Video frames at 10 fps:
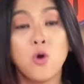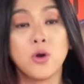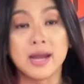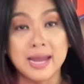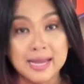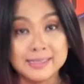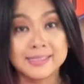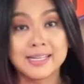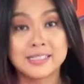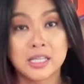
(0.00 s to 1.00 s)
or
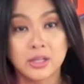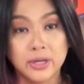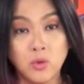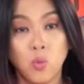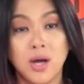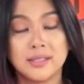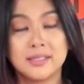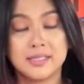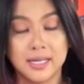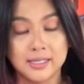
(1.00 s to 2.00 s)

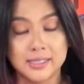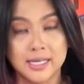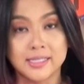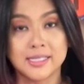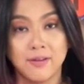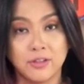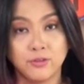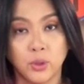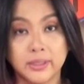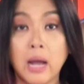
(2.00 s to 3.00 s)

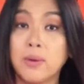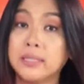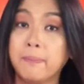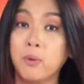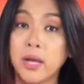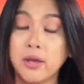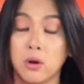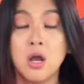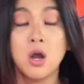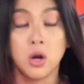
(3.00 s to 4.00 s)
863-16674. Tawag na po
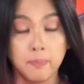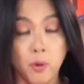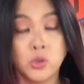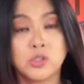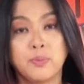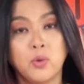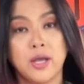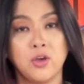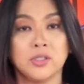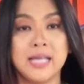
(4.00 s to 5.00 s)
kayo or post po
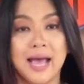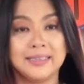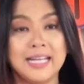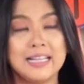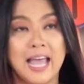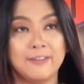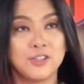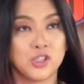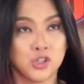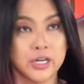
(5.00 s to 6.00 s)
kayo sa ating live
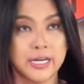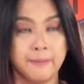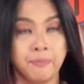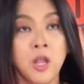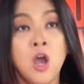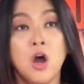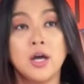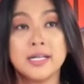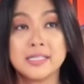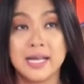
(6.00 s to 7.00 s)
stream.
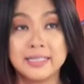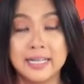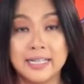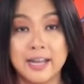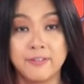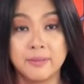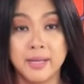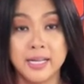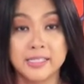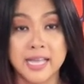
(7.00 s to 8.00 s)
Oras natin, 11
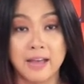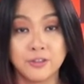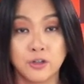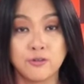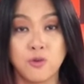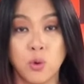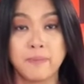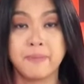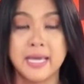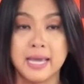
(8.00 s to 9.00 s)
minutes after
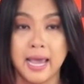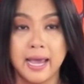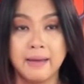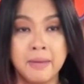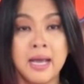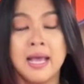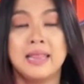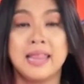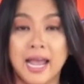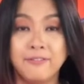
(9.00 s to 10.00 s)
4 p.m.
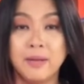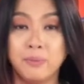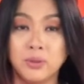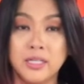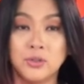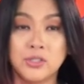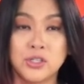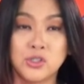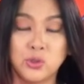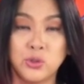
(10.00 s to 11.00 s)
Live na po dito sa
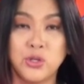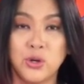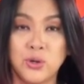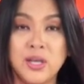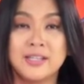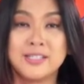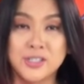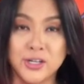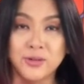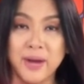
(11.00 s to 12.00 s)
studio si
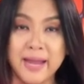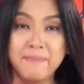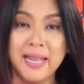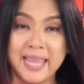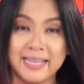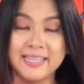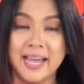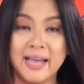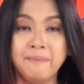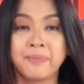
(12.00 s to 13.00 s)
Sir Ray
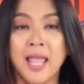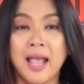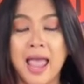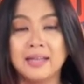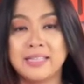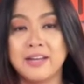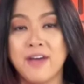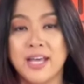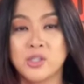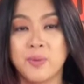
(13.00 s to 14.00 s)
Balenya, ang Acting
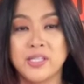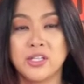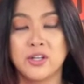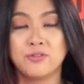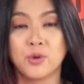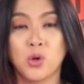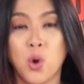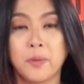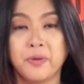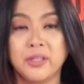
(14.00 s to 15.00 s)
Vice President for
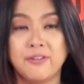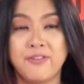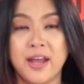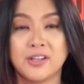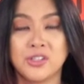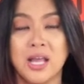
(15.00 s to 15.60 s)
Corporate Affairs